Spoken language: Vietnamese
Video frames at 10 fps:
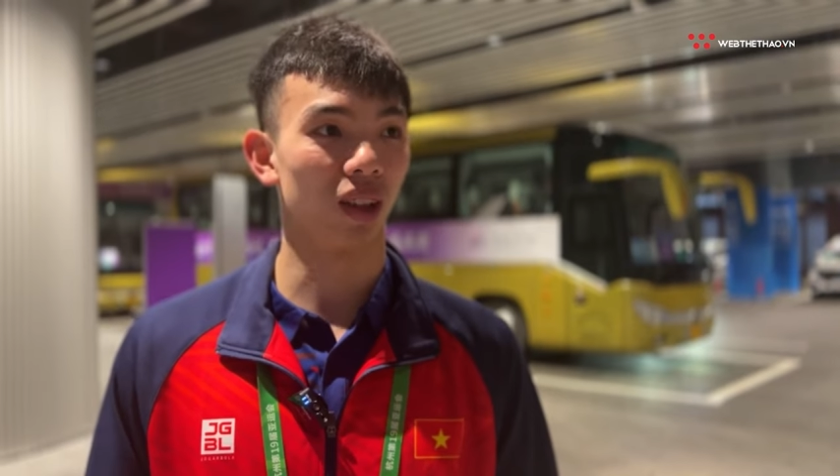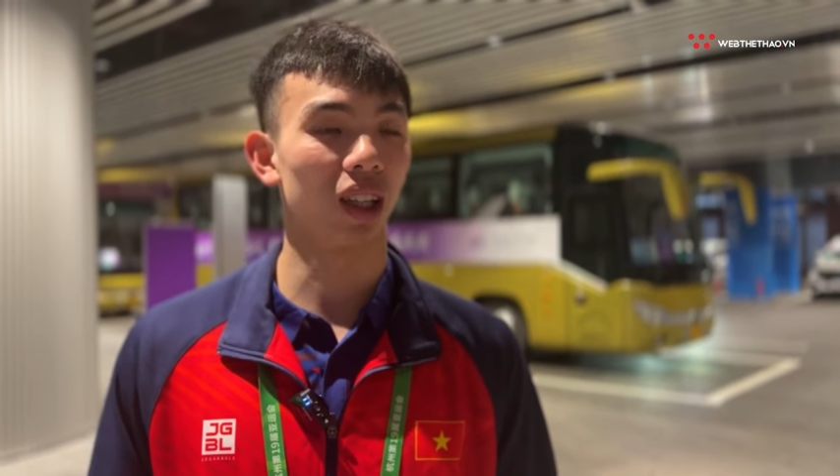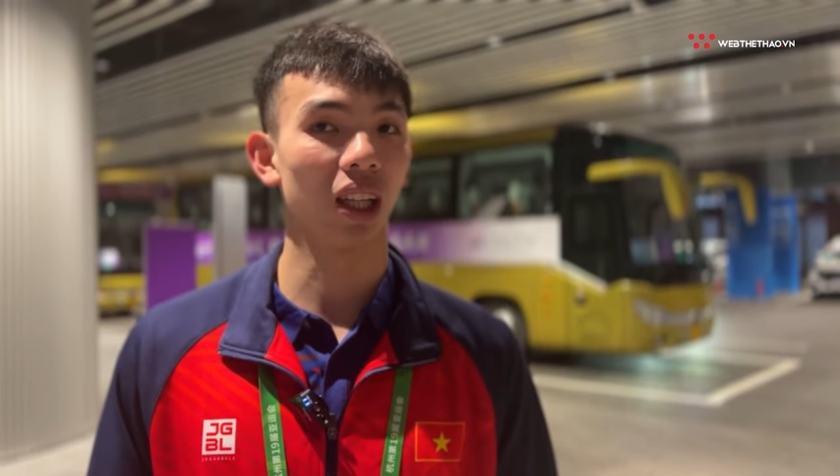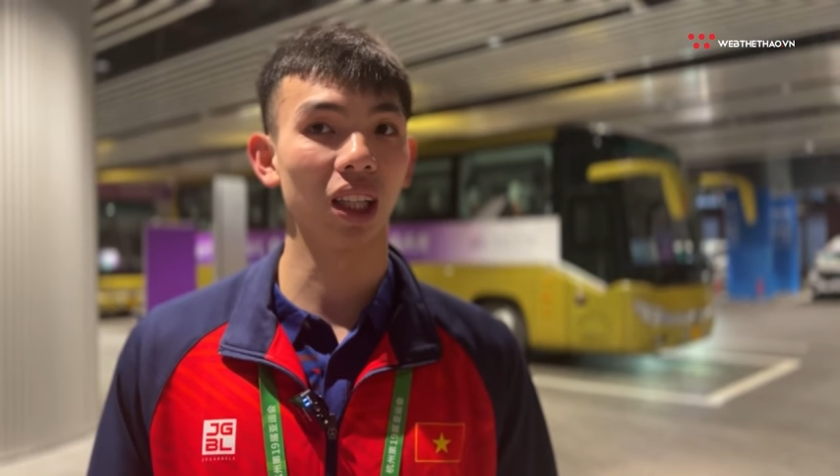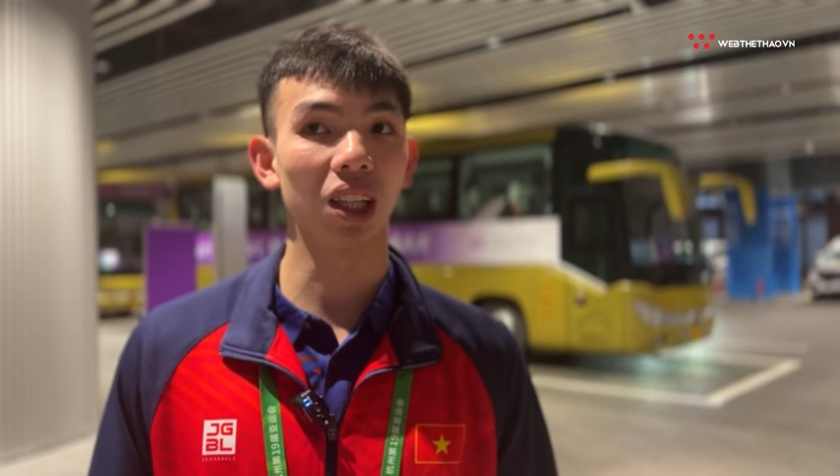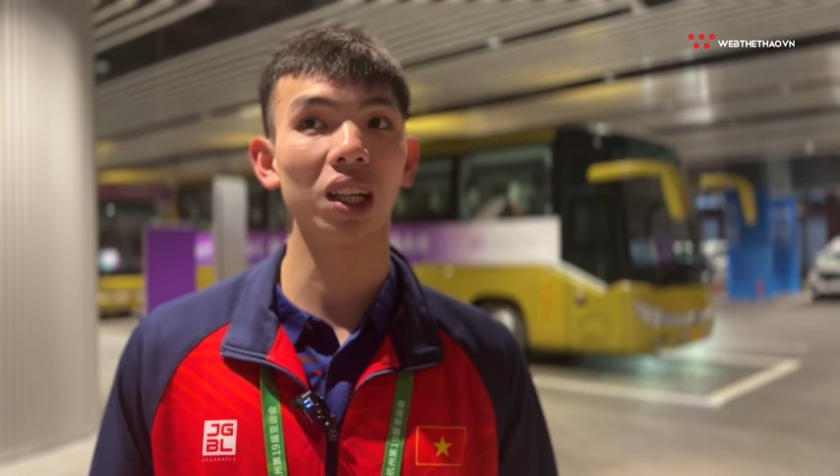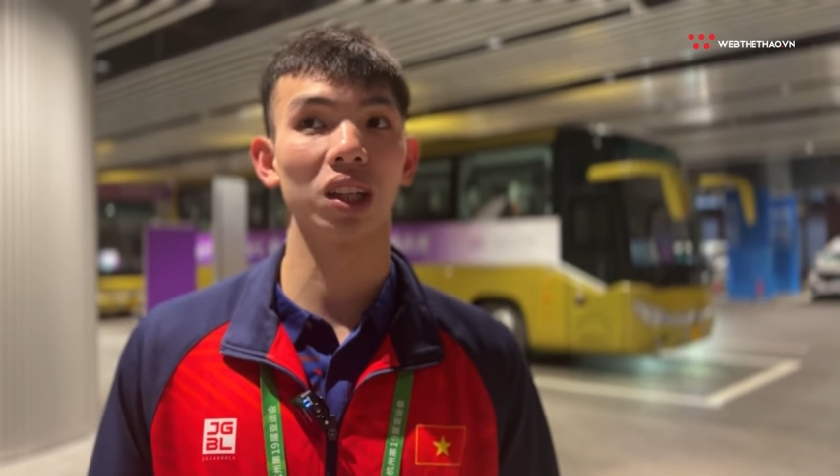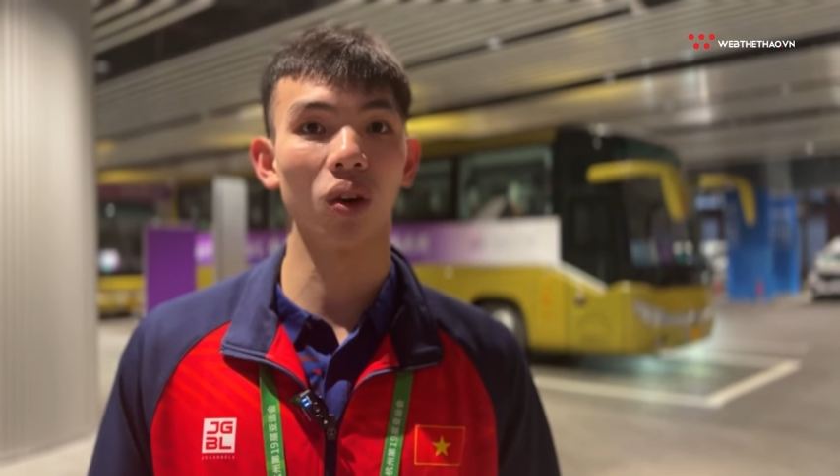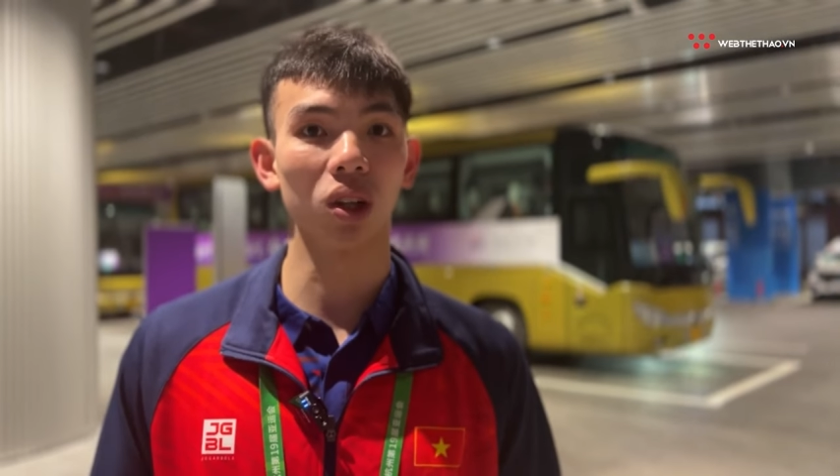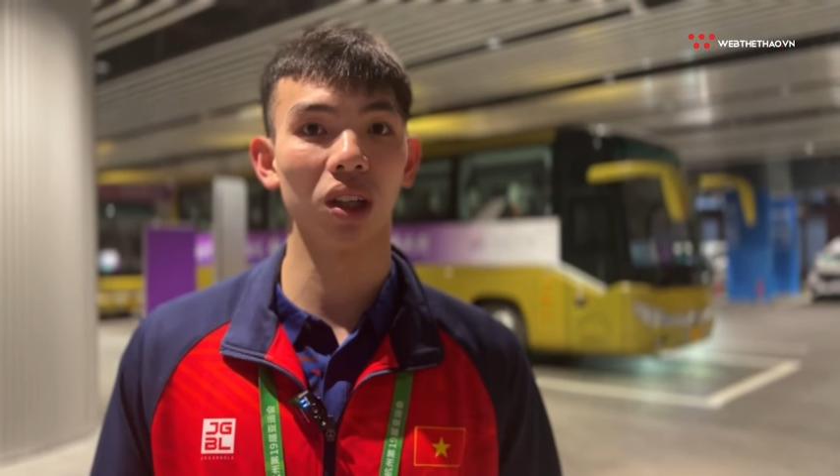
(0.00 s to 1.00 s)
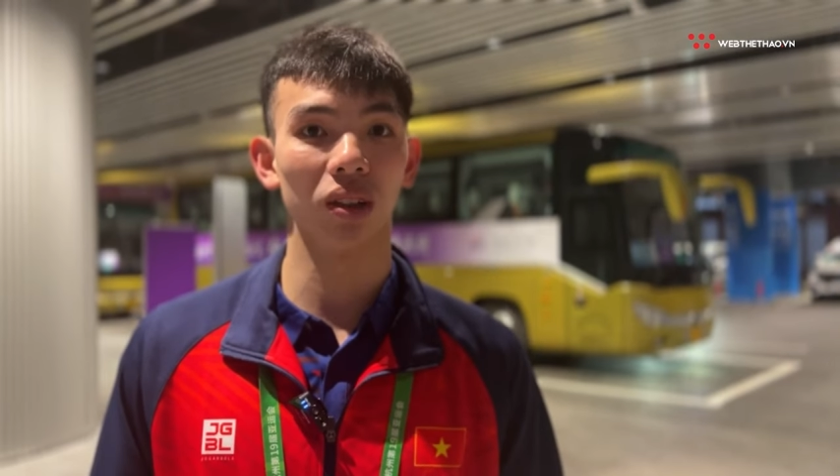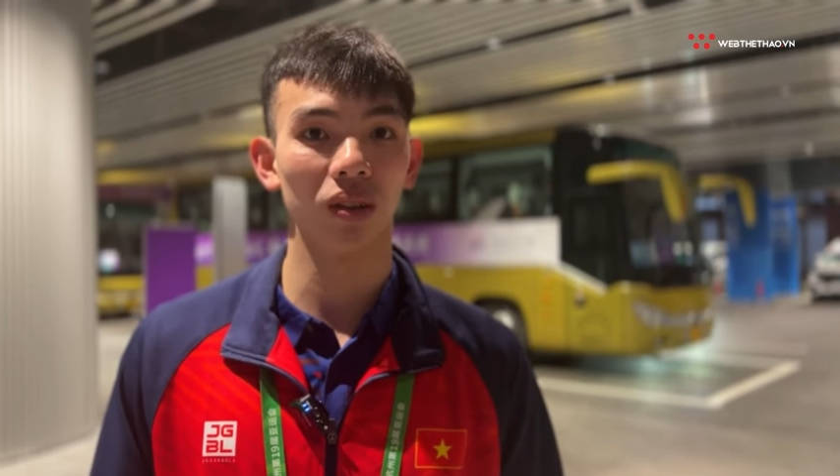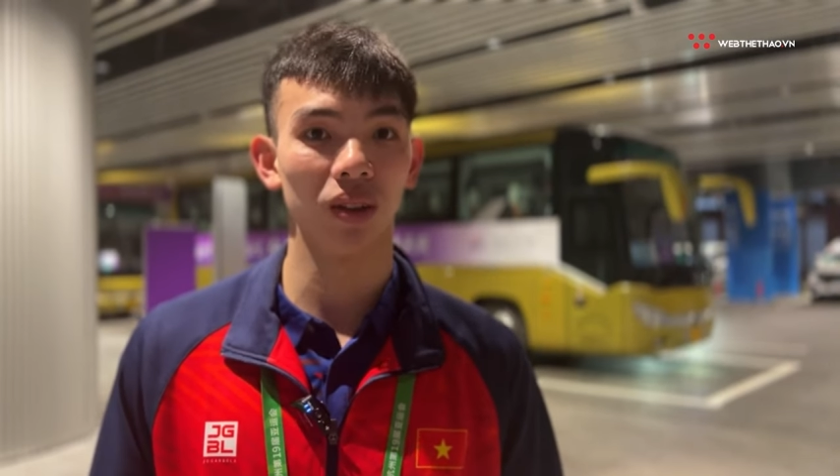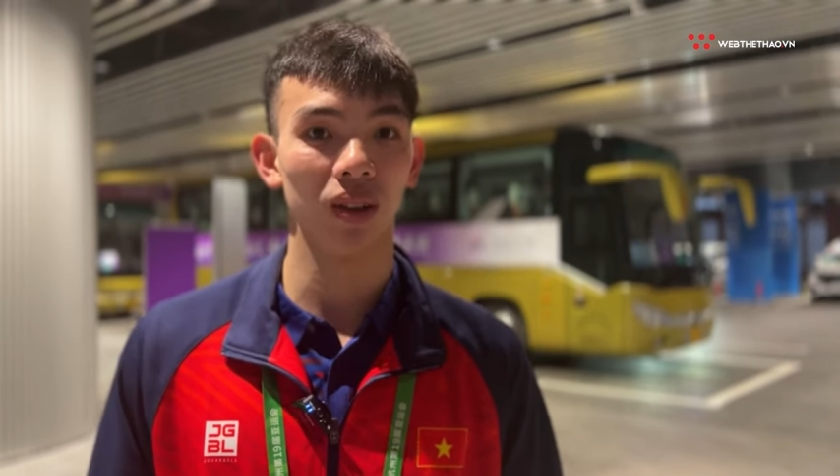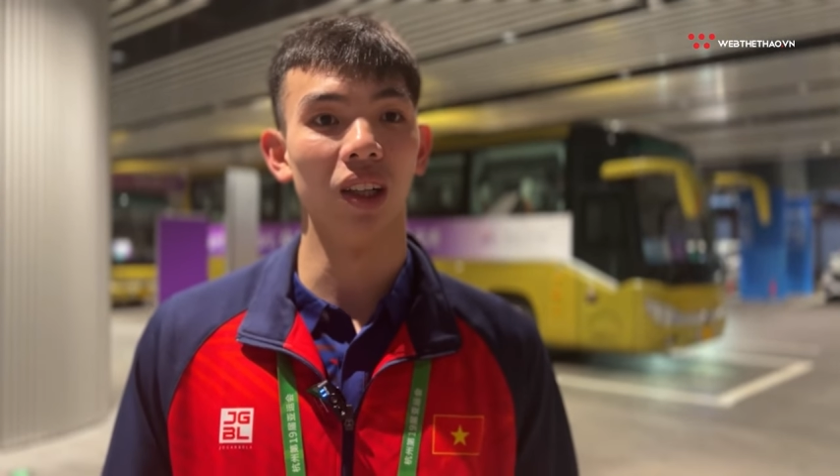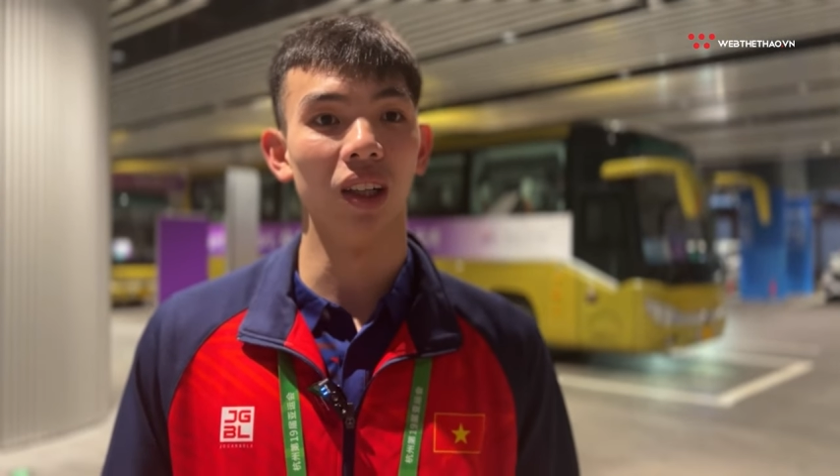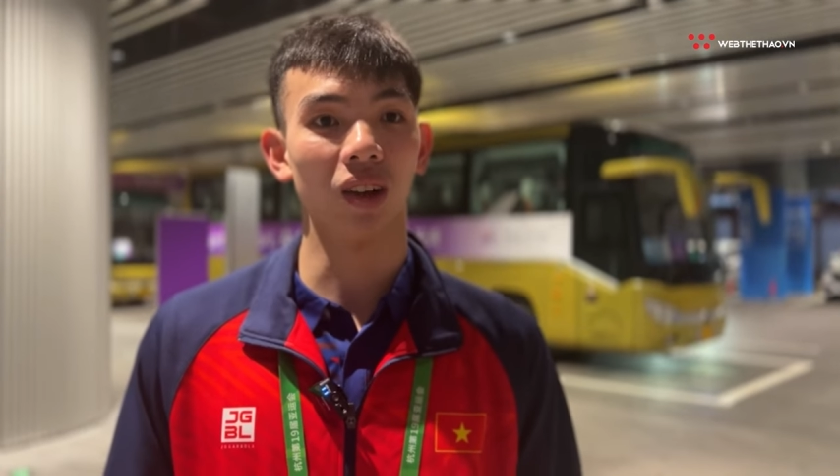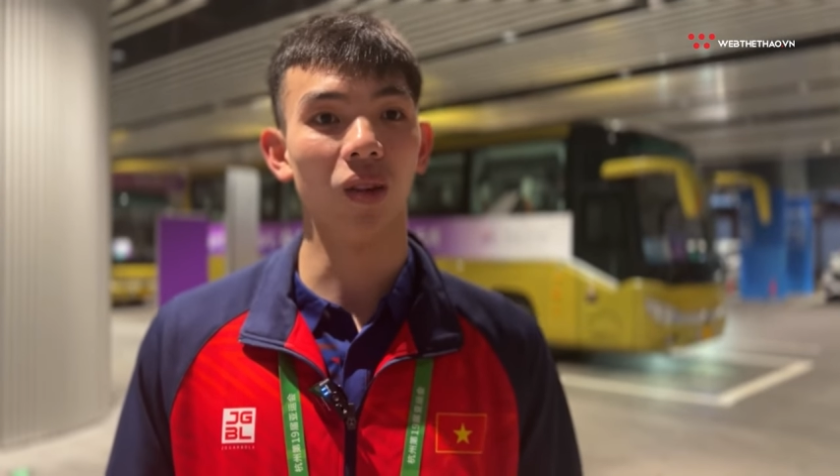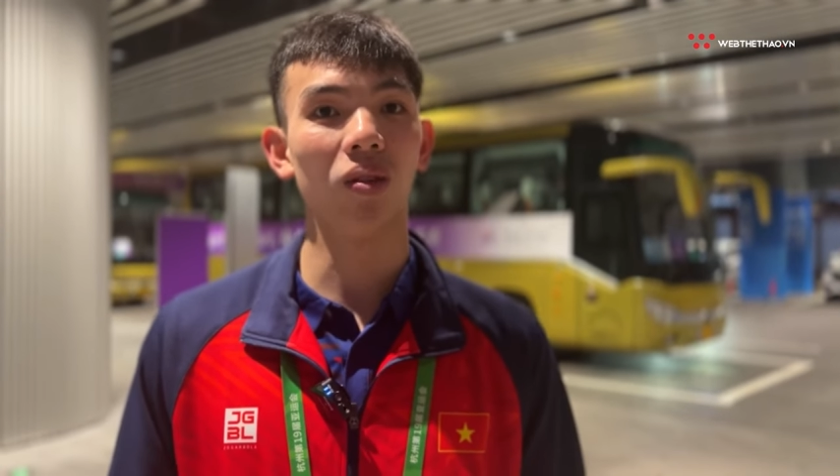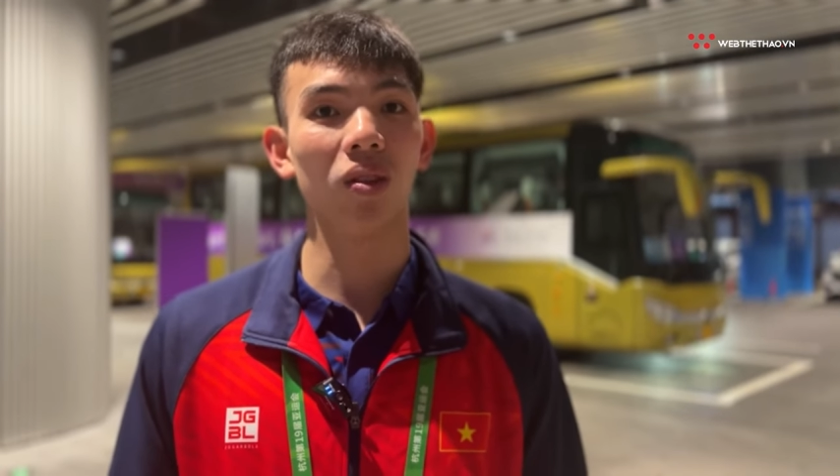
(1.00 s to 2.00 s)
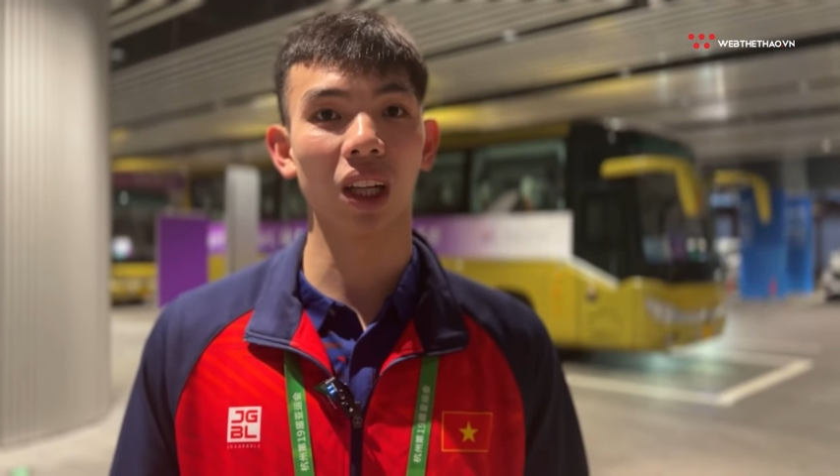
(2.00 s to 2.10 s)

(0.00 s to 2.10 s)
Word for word: rất thành tích rất là tốt cũng